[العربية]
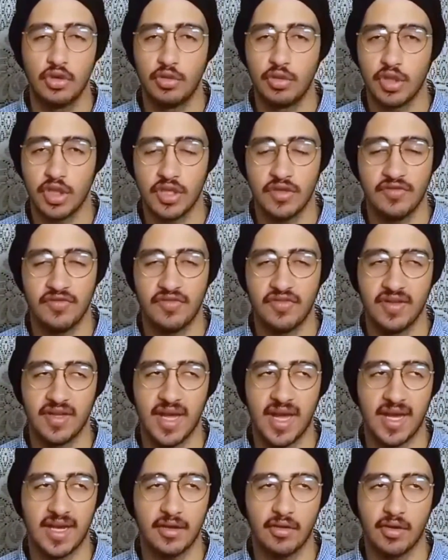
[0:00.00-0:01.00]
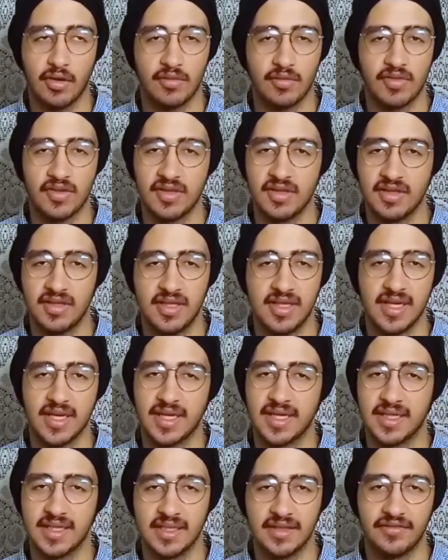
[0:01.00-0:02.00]
ويشحن في حاجة و50 دقيقة
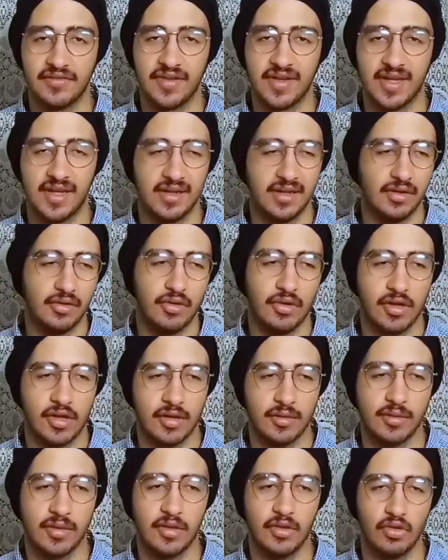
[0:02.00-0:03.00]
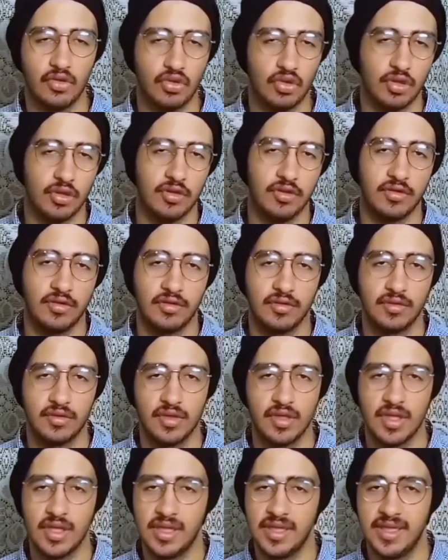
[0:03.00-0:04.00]
كده فاللي هو رقم لا يذكر
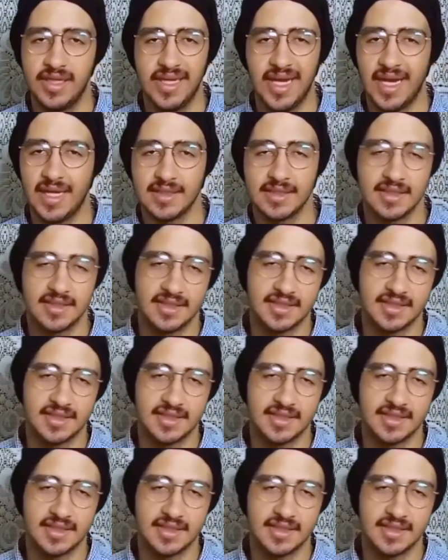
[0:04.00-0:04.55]
ليه عد